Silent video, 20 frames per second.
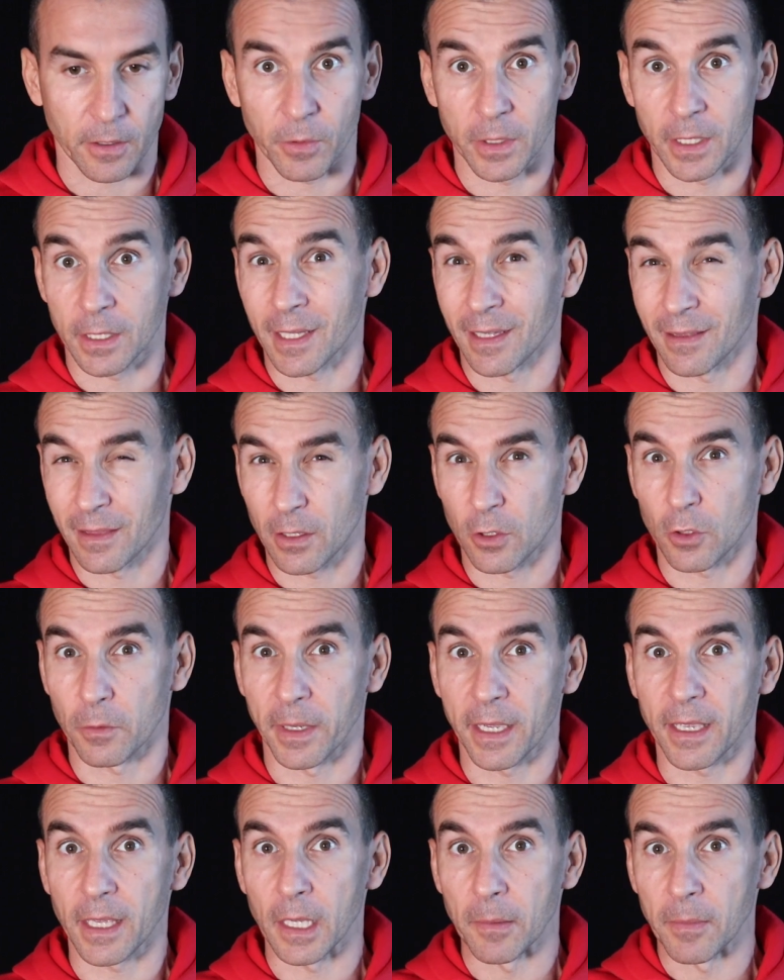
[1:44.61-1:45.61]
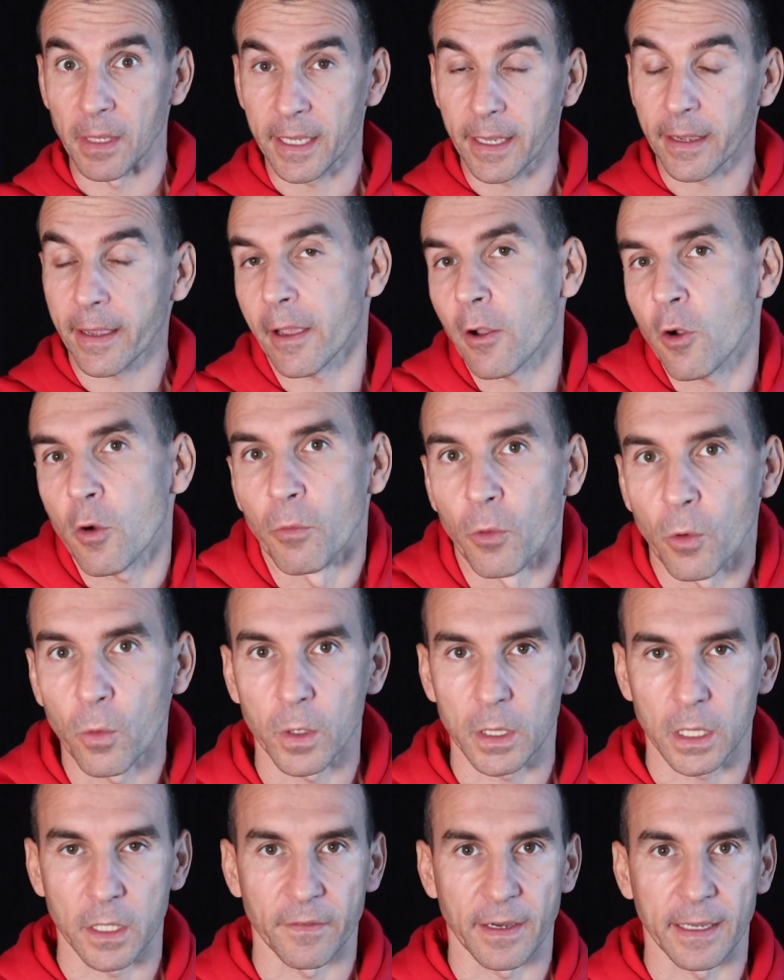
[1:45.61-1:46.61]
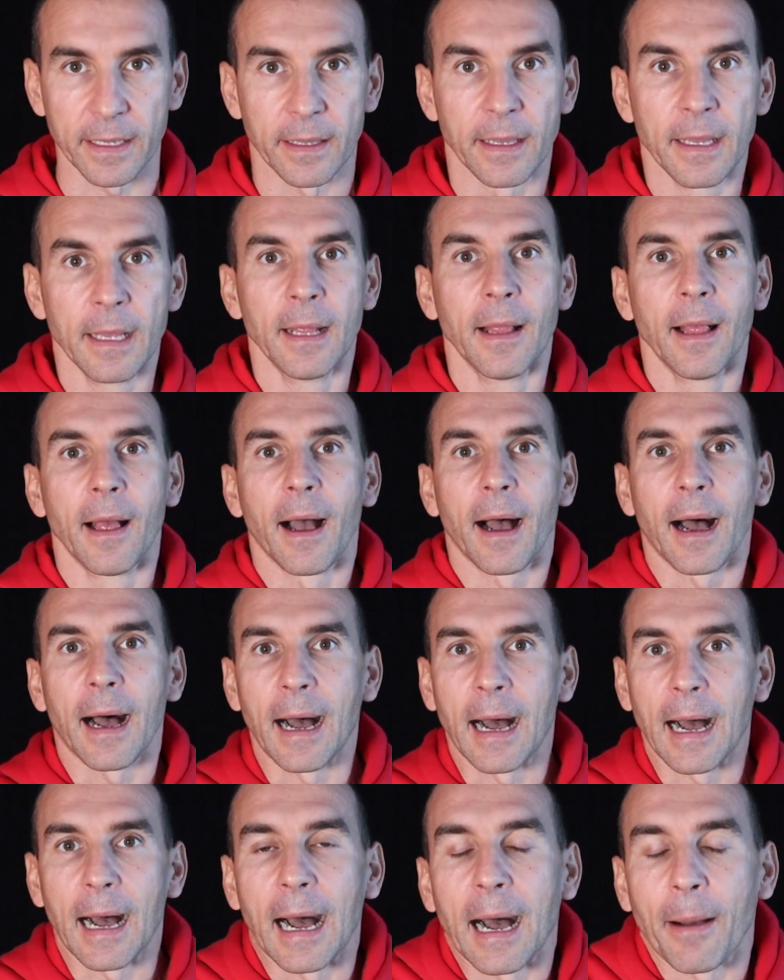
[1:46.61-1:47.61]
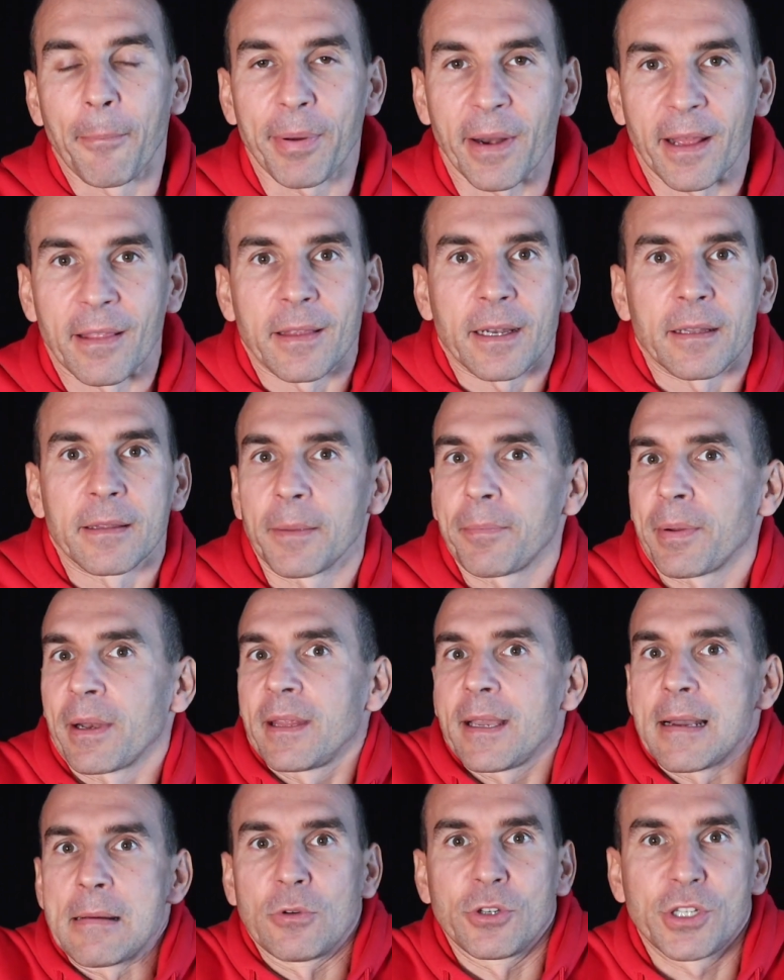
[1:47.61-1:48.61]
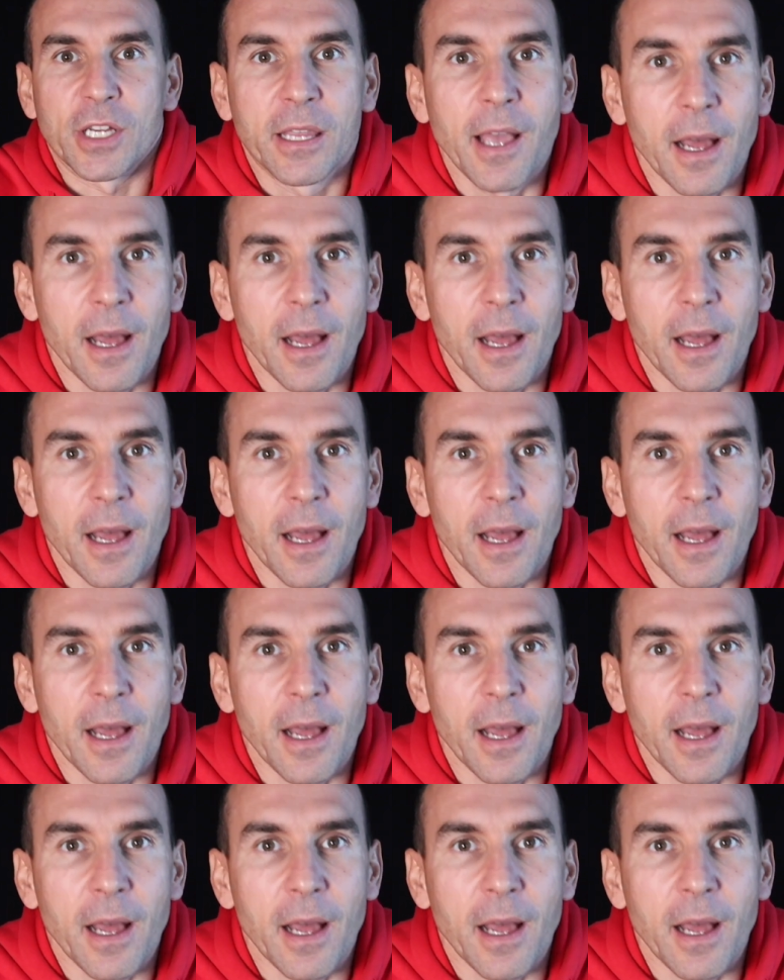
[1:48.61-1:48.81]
Quindi tante robe chimiche che comunque ti vai a, a prendere. Ne prendiamo già